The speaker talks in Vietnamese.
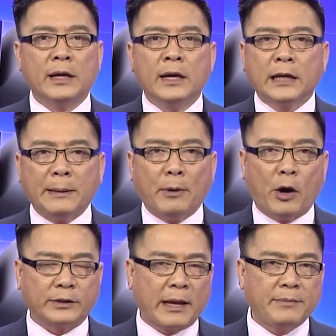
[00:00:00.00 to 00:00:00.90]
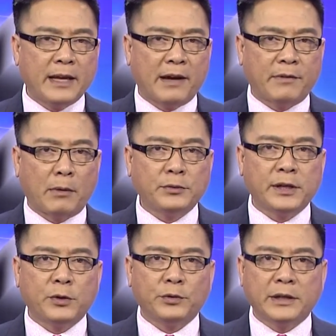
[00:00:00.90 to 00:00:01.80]
khi mà họ tham gia vào báo chí
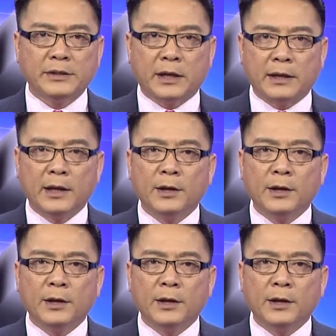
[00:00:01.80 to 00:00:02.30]
của chính trị